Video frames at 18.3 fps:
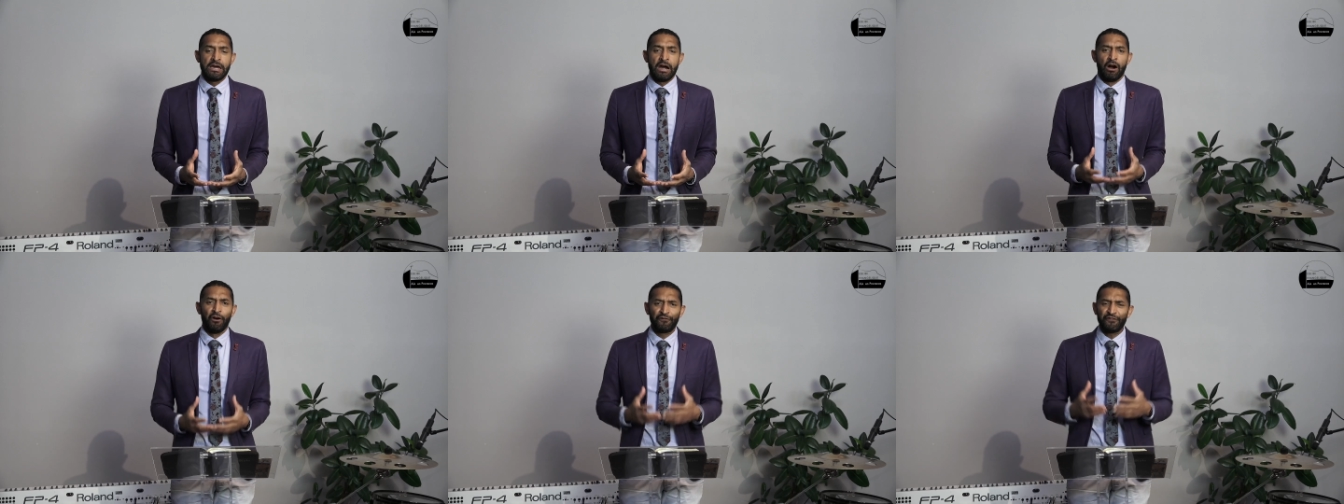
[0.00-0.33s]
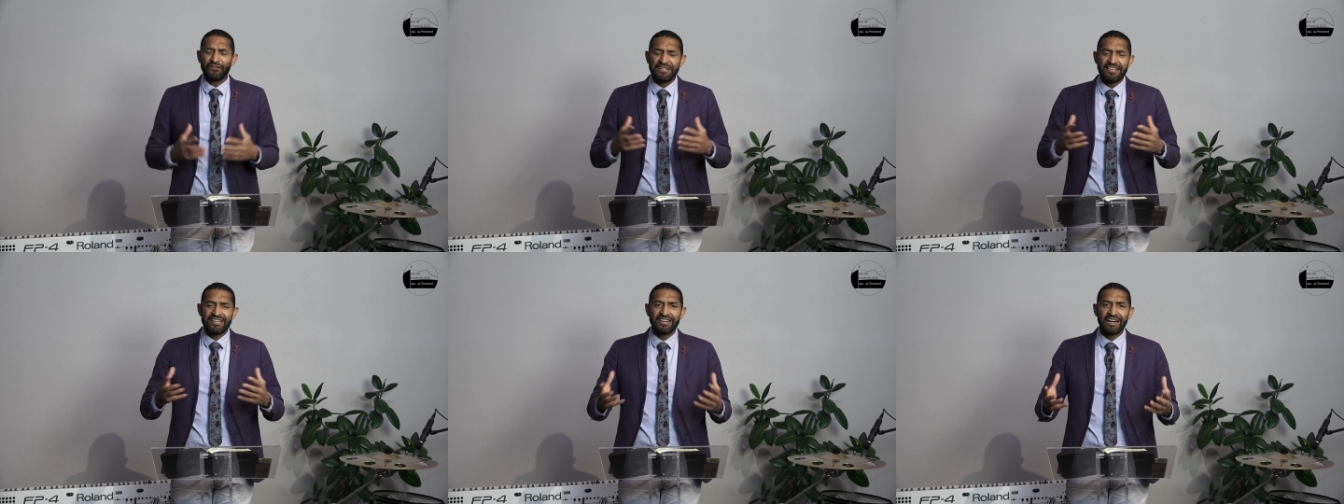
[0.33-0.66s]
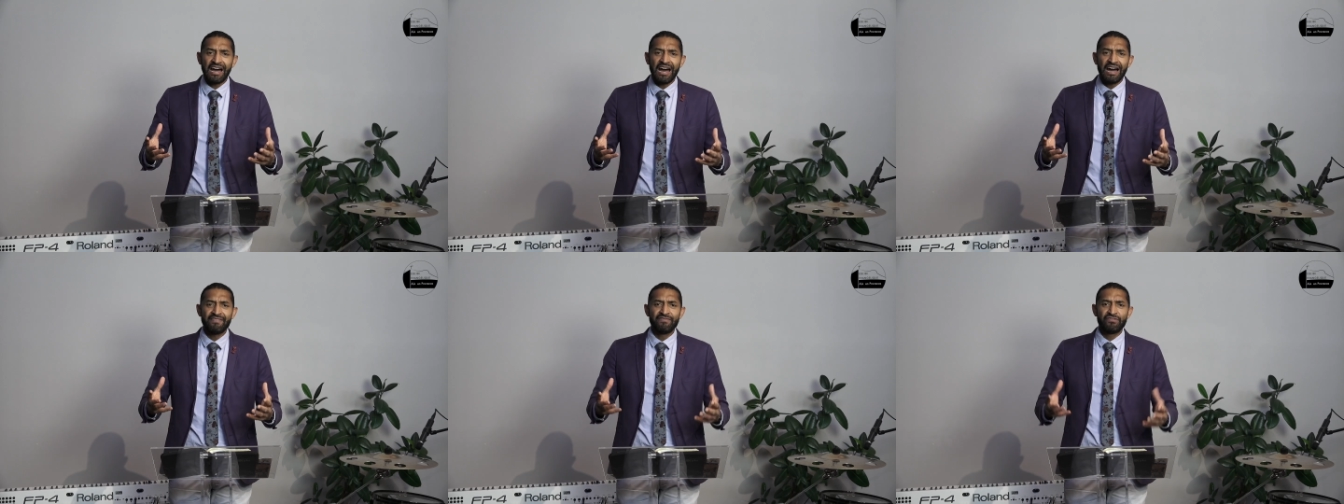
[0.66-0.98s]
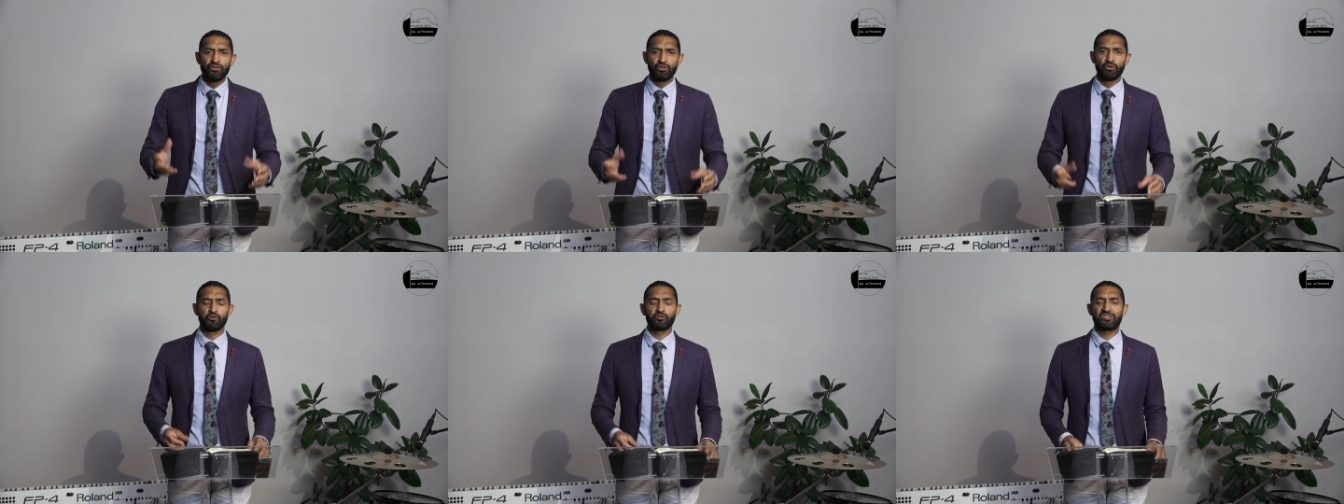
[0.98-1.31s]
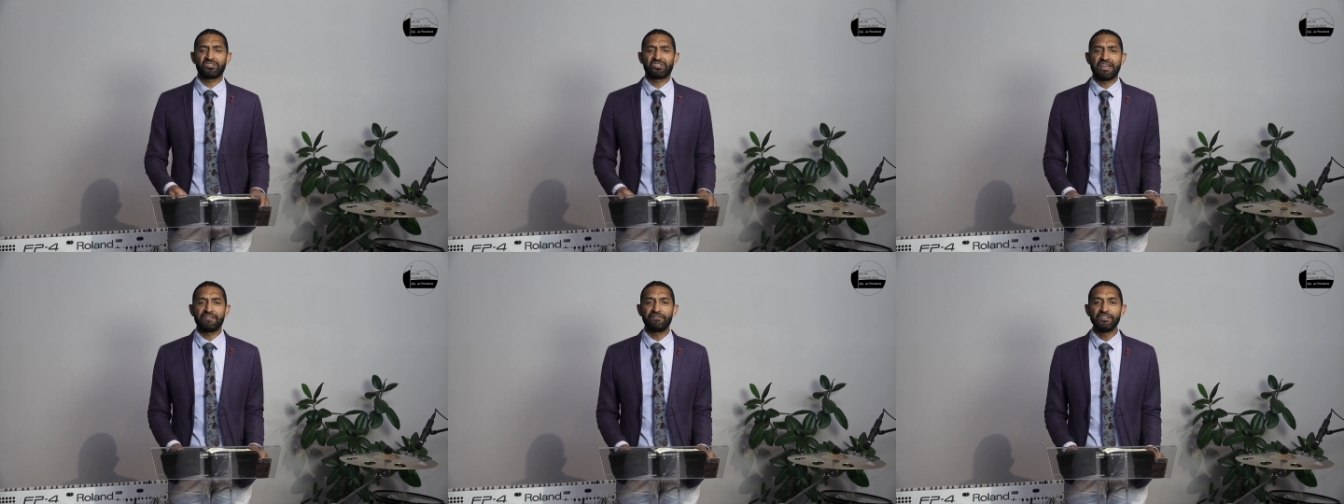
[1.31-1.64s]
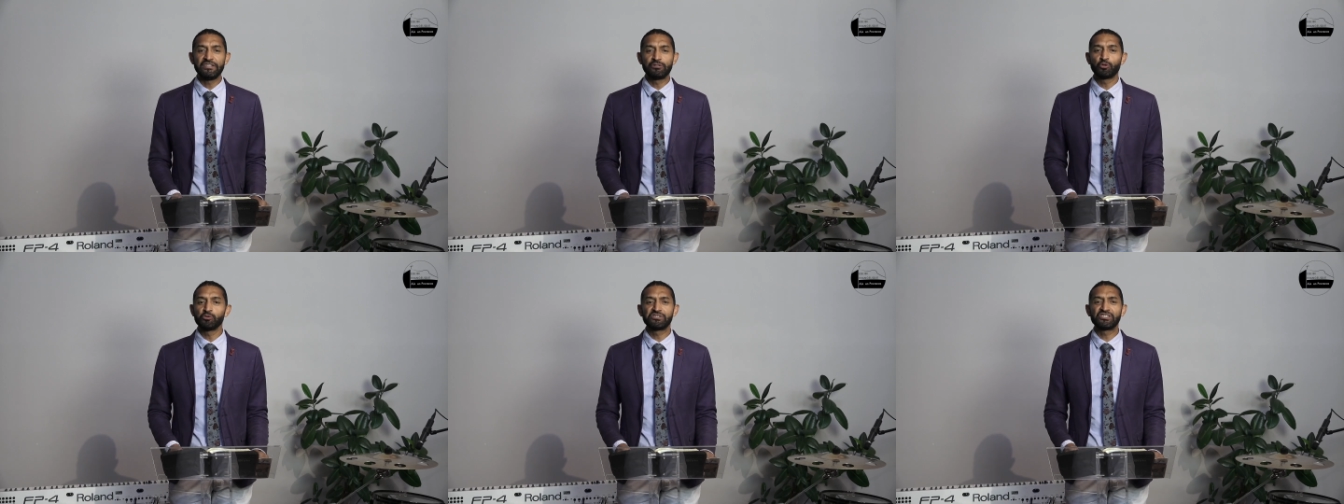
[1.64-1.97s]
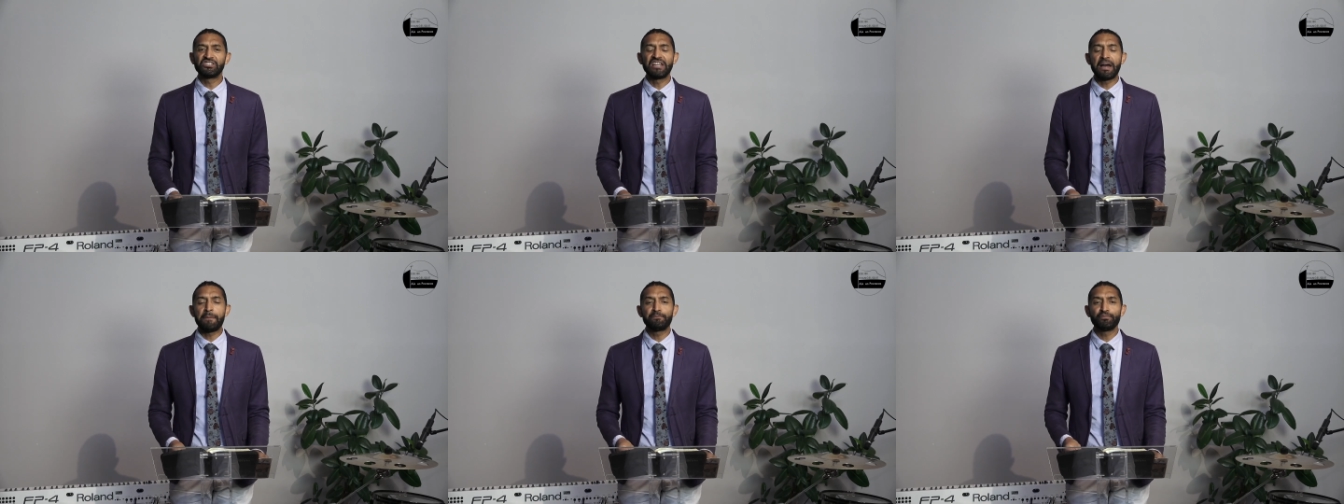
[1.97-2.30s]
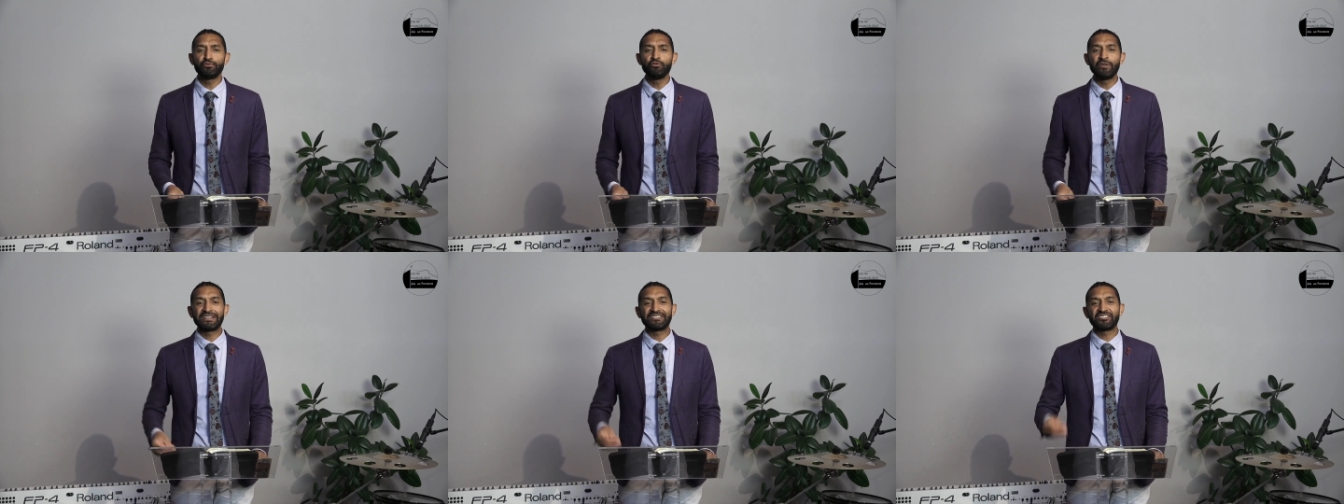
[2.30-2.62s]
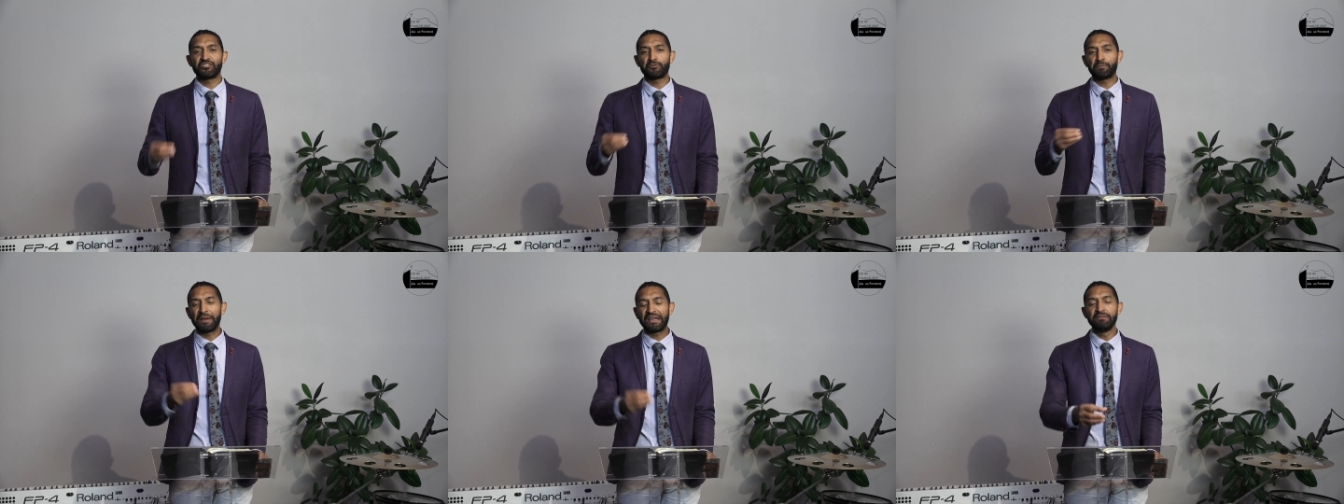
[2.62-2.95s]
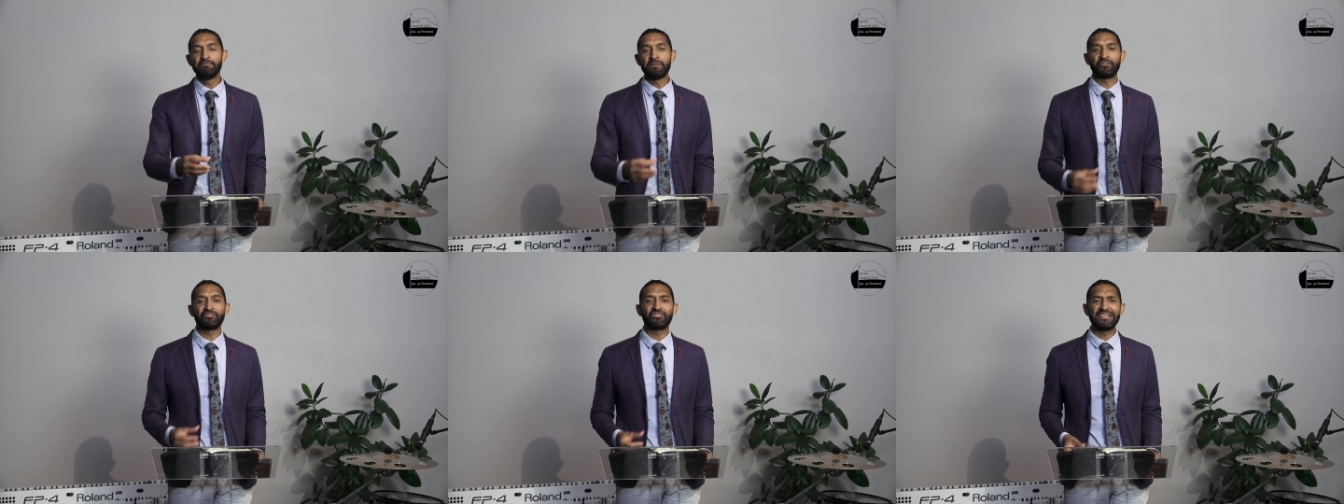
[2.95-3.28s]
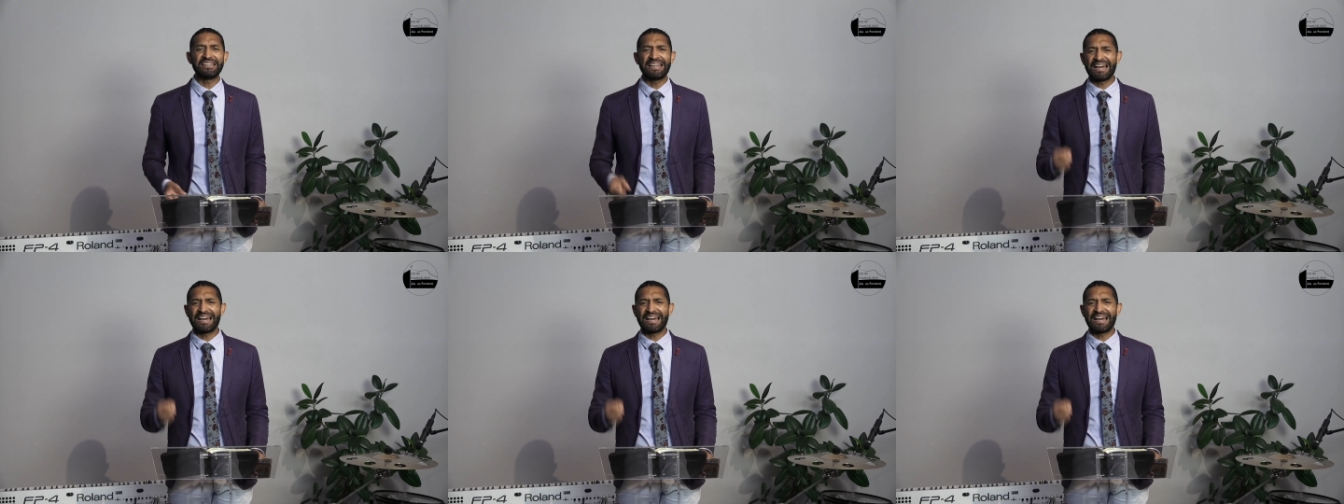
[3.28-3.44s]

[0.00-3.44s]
en filigrane de sa vie tout ce qu'il a pu expérimenter,